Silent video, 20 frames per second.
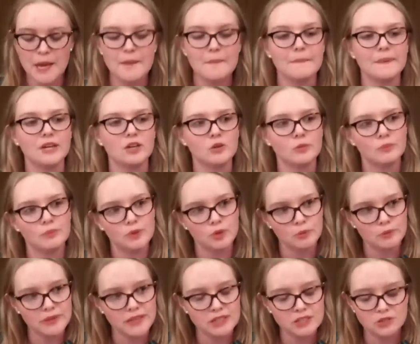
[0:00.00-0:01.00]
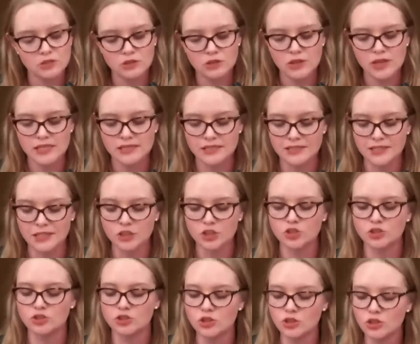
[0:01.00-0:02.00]
Mi compromiso es
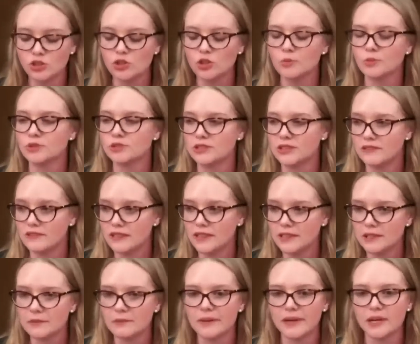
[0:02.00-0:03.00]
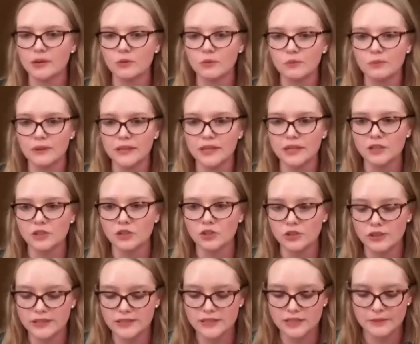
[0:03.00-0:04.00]
hacer todo lo posible para cumplir
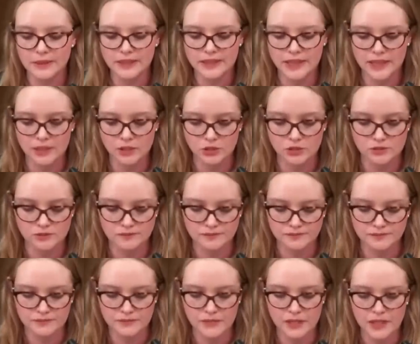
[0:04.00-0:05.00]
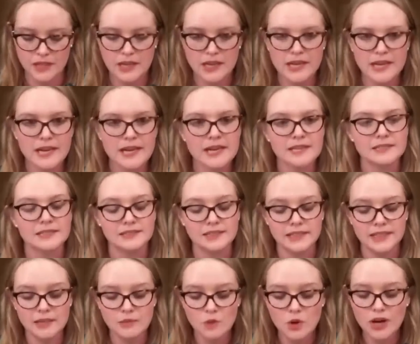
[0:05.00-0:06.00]
con ese mandato. Si
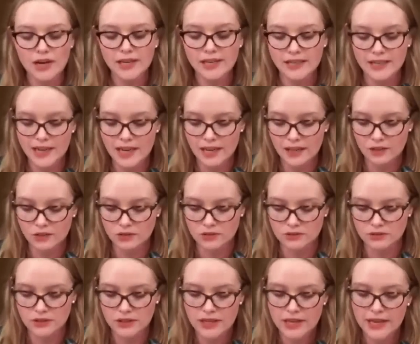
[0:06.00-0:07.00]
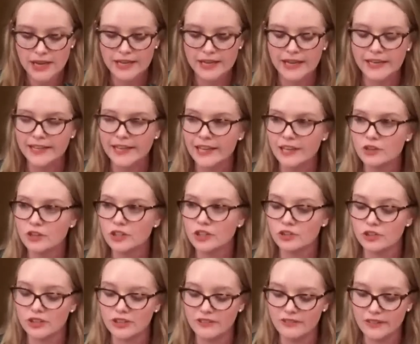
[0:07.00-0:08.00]
seguimos anclados en aquello
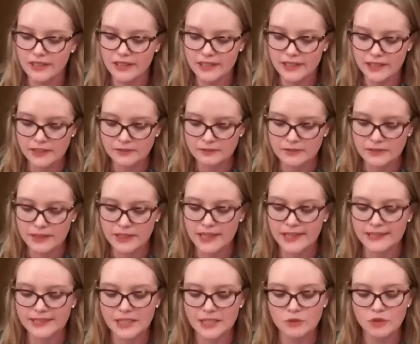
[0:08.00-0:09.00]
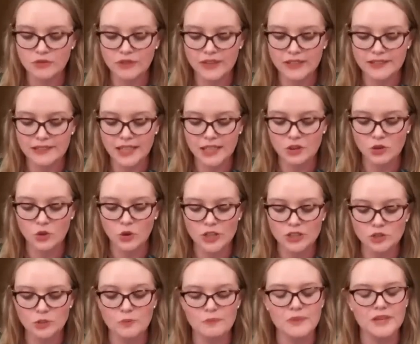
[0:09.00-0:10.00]
que nos divide, le estamos faltando a
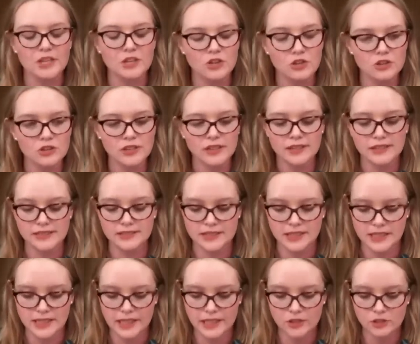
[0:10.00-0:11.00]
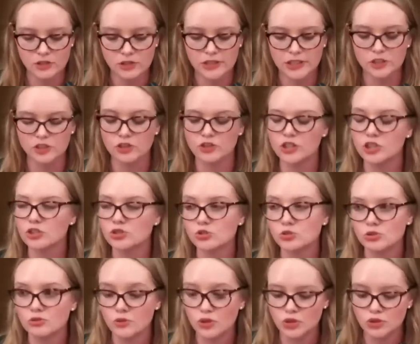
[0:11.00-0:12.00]
esos millones de chilenos que nos dieron
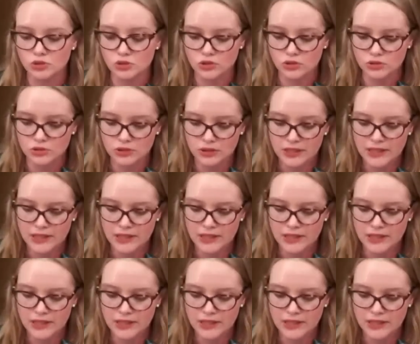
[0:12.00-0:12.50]
su voto